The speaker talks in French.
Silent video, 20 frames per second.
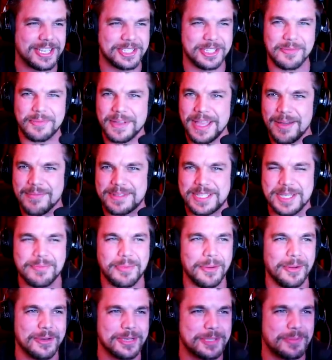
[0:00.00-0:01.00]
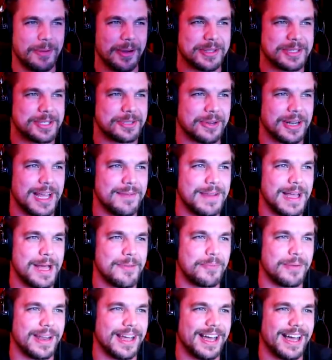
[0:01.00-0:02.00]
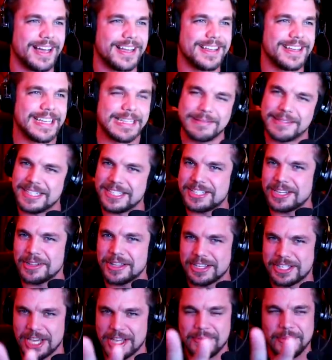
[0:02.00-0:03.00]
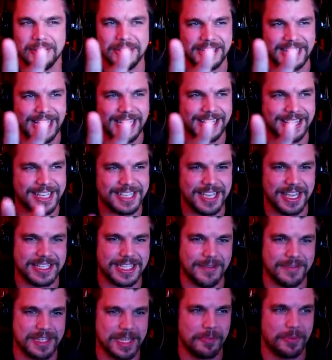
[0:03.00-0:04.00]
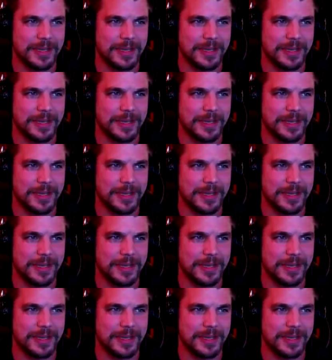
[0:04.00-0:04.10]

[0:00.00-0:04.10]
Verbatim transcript: à chauffer un petit peu le spot sur la map, là T-shirt de chez 4, déjà, ça faisait